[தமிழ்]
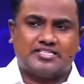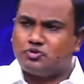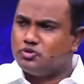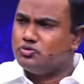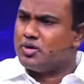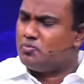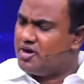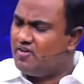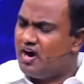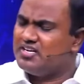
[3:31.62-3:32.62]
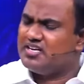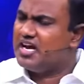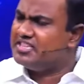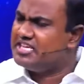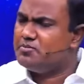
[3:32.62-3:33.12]
சத்ரு நம்முடைய
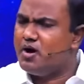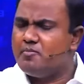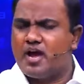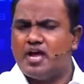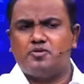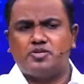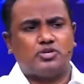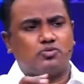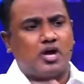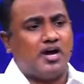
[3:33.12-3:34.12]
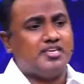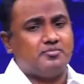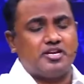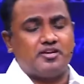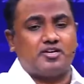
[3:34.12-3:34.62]
வாழ்க்கையில் அதிகமாக பயன்படுத்துகிற ஒரு
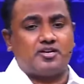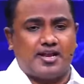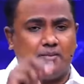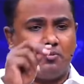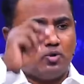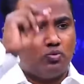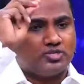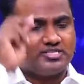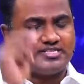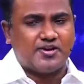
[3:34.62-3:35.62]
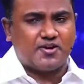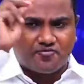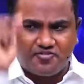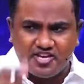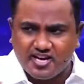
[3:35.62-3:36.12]
ஆயுதம் என்னவென்றால் நம்மளை ஒரு ஸ்டேட்
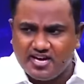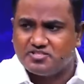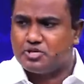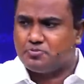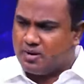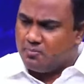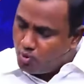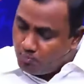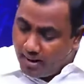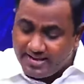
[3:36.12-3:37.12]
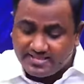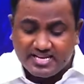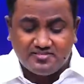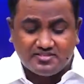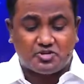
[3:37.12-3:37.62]
ஆஃப் ஃபியர்லேயே வச்சுருப்பான் நம்ம ஒரு
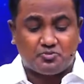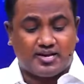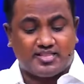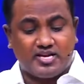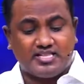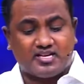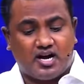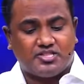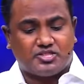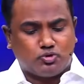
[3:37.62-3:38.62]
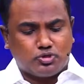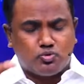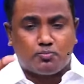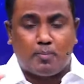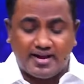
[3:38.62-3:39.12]
பயத்திலே வச்சுருப்பான் எதையாவது காரியத்தை
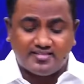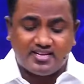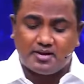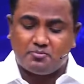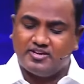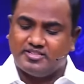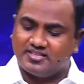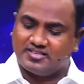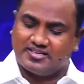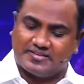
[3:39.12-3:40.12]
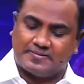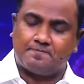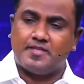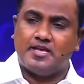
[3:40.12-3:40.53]
குறித்து ஒரு பயத்திலே நம்ம வைத்திருக்கிறான்